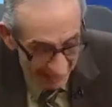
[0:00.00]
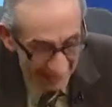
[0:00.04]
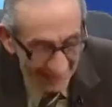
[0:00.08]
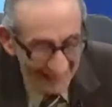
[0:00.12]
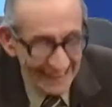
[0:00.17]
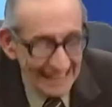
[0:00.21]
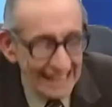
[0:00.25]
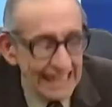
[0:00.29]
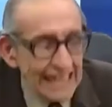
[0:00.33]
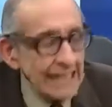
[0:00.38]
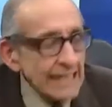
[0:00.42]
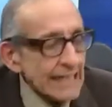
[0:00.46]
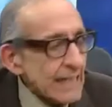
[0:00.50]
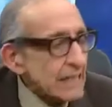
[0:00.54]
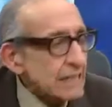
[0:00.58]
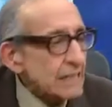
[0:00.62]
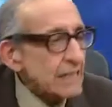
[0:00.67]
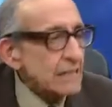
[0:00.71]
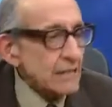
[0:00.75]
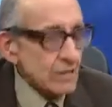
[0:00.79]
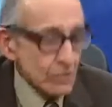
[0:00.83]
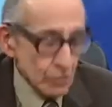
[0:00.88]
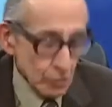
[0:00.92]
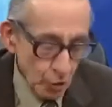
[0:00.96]

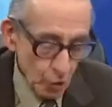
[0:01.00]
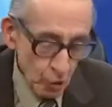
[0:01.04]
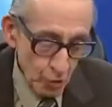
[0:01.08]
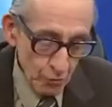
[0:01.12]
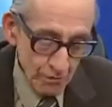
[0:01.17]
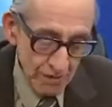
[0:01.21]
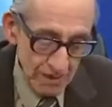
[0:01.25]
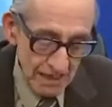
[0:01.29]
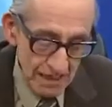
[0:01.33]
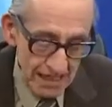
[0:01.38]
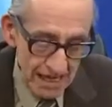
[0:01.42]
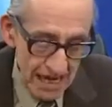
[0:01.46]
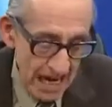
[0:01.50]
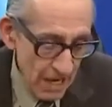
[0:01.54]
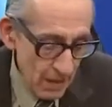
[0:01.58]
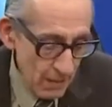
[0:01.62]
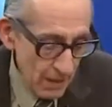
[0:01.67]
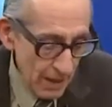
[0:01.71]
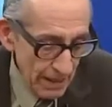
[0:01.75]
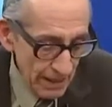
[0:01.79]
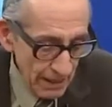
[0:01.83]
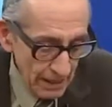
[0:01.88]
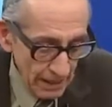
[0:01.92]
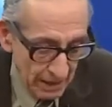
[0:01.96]
Arguedas
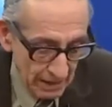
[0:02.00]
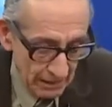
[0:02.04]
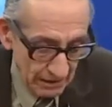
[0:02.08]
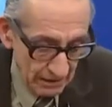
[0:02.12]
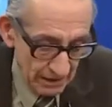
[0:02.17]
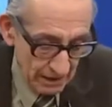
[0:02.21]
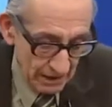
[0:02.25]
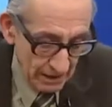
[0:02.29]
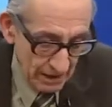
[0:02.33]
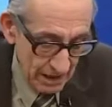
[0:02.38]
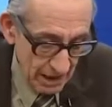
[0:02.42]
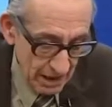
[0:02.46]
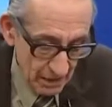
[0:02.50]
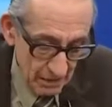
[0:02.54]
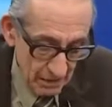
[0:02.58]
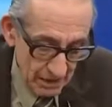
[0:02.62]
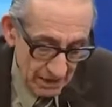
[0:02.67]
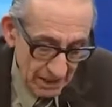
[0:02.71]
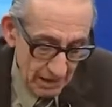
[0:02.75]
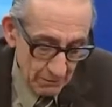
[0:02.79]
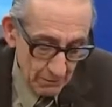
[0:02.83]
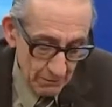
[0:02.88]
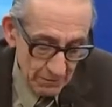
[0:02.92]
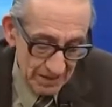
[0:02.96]
dominaba el
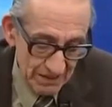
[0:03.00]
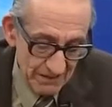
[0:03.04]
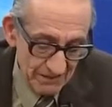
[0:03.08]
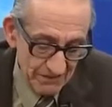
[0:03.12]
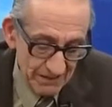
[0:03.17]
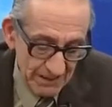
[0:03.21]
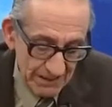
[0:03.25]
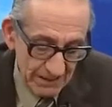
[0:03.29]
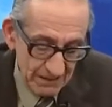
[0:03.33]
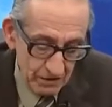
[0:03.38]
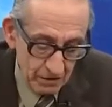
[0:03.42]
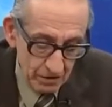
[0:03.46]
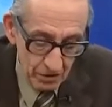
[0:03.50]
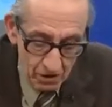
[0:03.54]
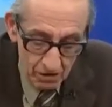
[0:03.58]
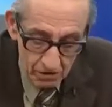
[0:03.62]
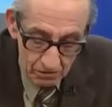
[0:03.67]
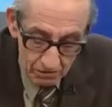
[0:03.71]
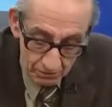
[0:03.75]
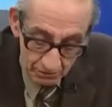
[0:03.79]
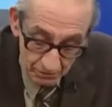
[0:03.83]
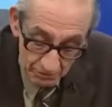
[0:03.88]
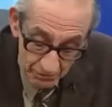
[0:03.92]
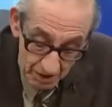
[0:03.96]
castellano a la
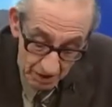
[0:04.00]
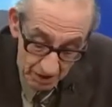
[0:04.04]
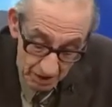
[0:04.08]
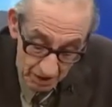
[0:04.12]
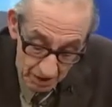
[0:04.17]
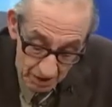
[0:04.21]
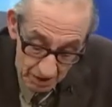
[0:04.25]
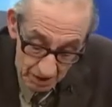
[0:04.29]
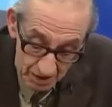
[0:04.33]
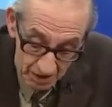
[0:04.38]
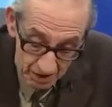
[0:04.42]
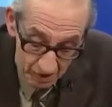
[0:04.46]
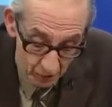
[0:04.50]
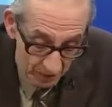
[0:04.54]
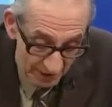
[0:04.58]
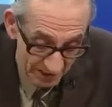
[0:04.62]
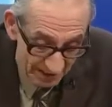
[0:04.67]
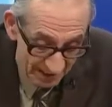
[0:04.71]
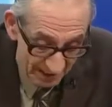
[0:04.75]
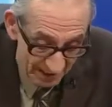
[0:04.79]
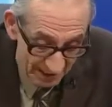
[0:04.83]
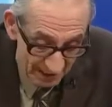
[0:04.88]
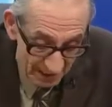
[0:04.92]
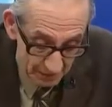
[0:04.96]
perfección y lo
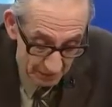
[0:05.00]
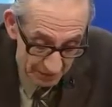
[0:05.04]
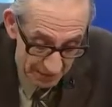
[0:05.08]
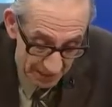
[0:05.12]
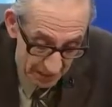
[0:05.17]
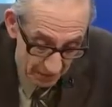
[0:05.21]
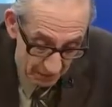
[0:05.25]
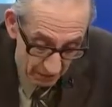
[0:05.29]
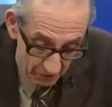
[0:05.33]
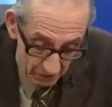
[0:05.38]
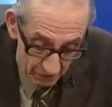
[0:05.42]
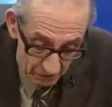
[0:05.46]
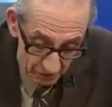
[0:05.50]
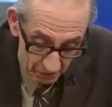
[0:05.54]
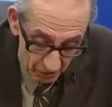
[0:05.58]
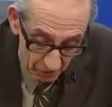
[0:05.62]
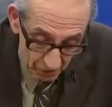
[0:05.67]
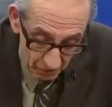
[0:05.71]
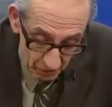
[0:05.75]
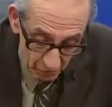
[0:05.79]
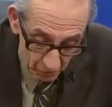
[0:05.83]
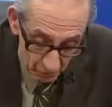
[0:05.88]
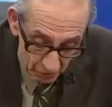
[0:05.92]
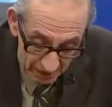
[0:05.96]
escribía con
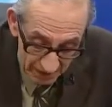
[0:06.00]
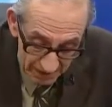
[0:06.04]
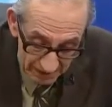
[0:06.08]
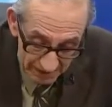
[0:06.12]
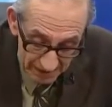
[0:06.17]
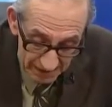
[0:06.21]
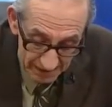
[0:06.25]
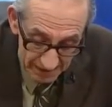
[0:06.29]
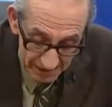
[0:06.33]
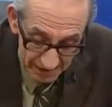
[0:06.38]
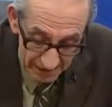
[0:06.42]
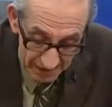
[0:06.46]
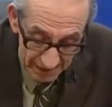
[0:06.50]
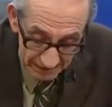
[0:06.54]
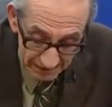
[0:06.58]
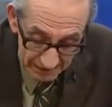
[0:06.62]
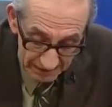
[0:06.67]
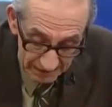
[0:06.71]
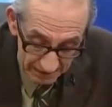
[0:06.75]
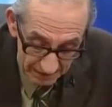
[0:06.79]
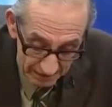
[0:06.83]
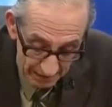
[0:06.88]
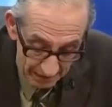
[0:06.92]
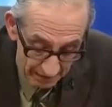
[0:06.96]
soltura y
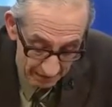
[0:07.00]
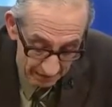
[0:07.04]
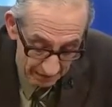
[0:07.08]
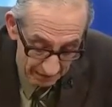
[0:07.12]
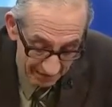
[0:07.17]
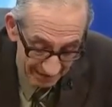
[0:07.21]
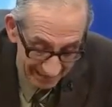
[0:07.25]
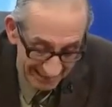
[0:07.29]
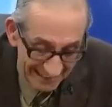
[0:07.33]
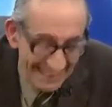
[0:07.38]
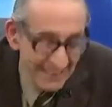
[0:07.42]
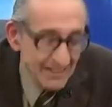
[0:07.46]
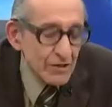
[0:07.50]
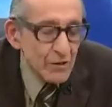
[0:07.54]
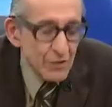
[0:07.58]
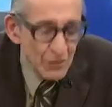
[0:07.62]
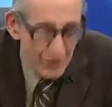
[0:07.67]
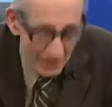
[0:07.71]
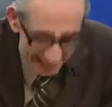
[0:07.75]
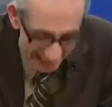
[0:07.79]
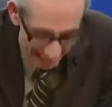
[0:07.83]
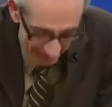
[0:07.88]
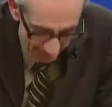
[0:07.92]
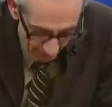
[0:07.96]
elegancia,
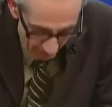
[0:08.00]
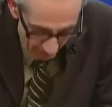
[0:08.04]
dentro de